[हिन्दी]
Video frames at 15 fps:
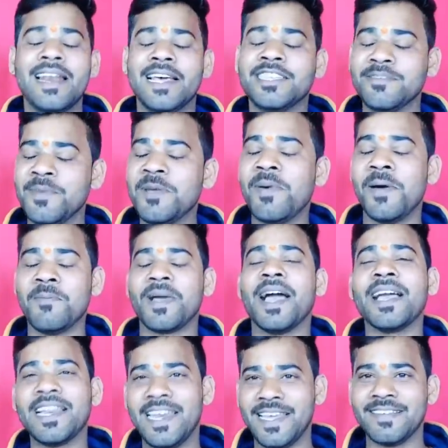लक्ष्मी बम का
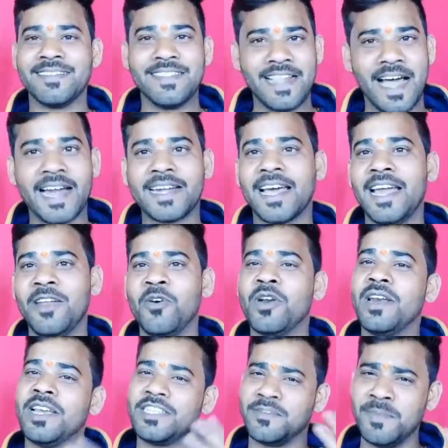क्लेस ना टाले और
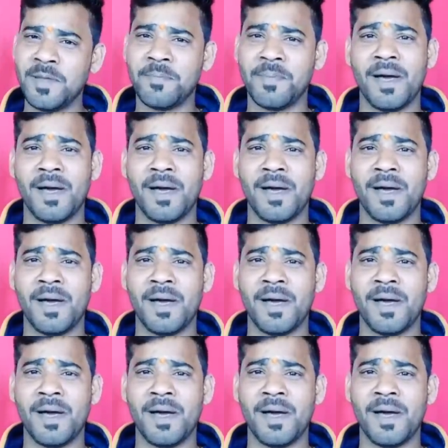लक्ष्मी